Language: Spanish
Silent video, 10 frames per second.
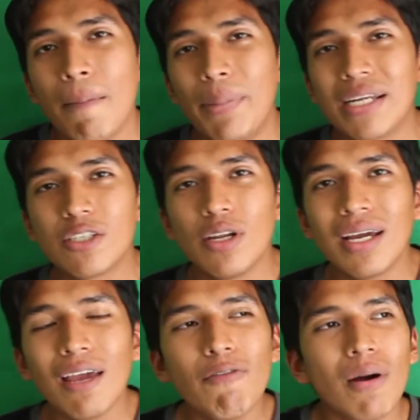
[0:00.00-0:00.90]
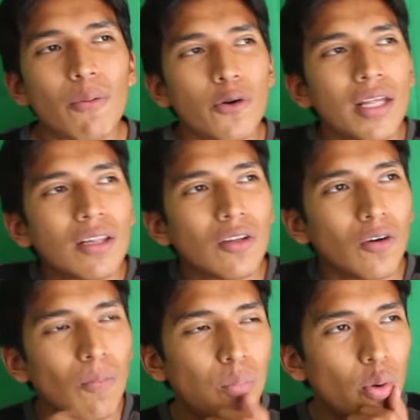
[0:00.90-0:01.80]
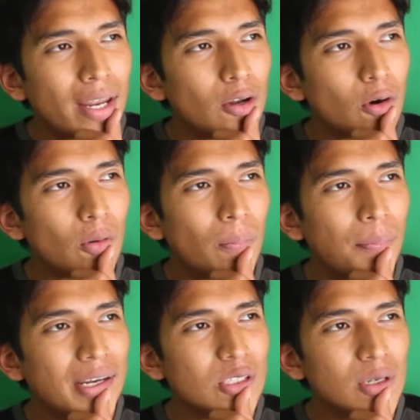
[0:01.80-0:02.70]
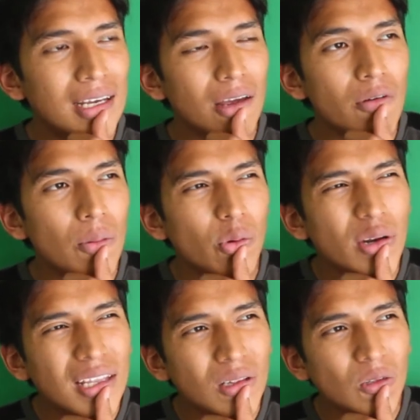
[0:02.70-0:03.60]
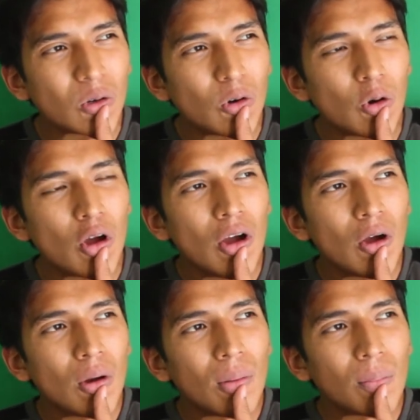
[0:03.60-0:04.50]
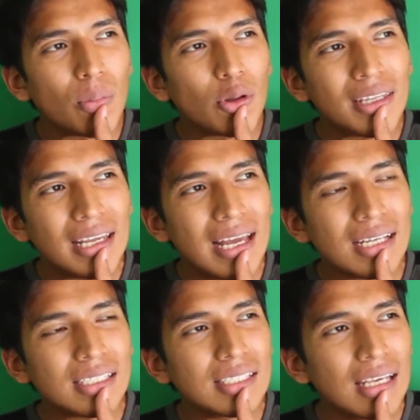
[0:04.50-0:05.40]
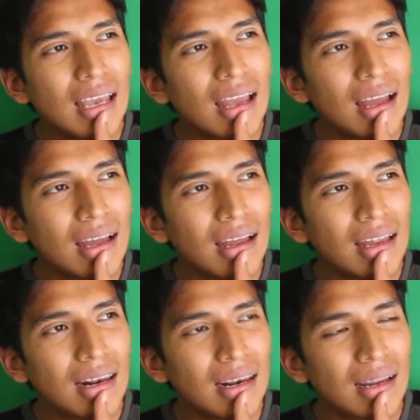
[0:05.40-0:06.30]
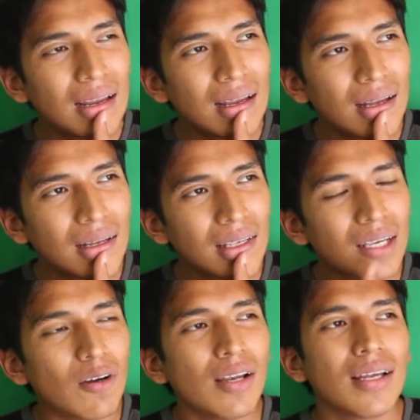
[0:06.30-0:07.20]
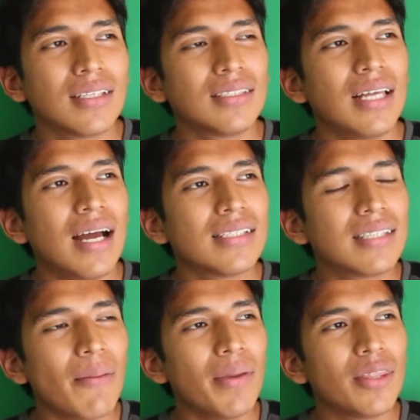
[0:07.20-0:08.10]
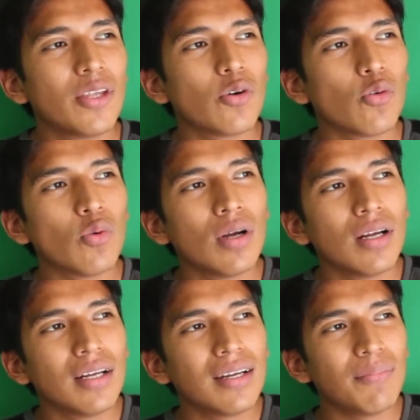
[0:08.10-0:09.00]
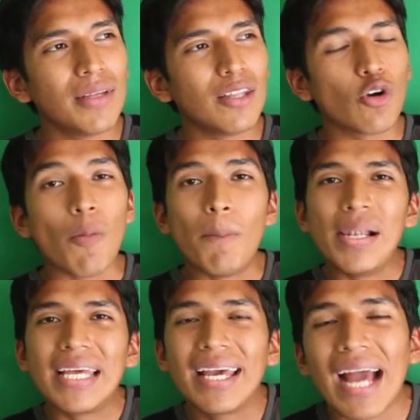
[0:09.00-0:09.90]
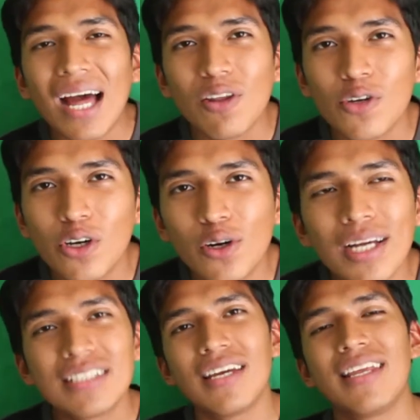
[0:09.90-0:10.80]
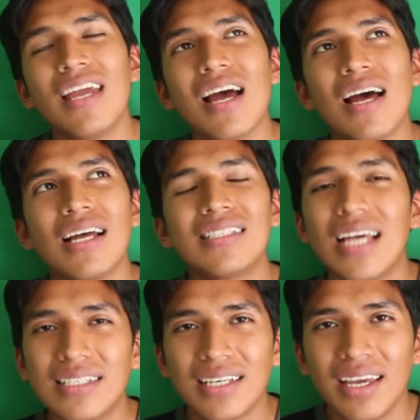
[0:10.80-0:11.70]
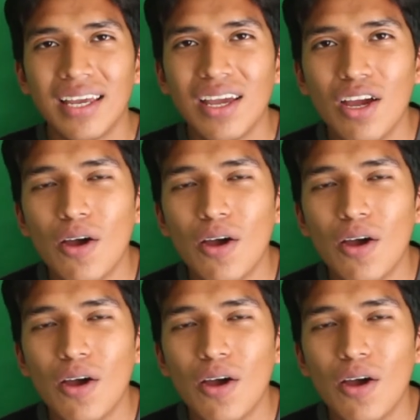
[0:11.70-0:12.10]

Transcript: Personaje favorito, bueno, personaje favorito podría ser... Híjole, está, está medio, medio complicado. Yo creo que sería Sasuke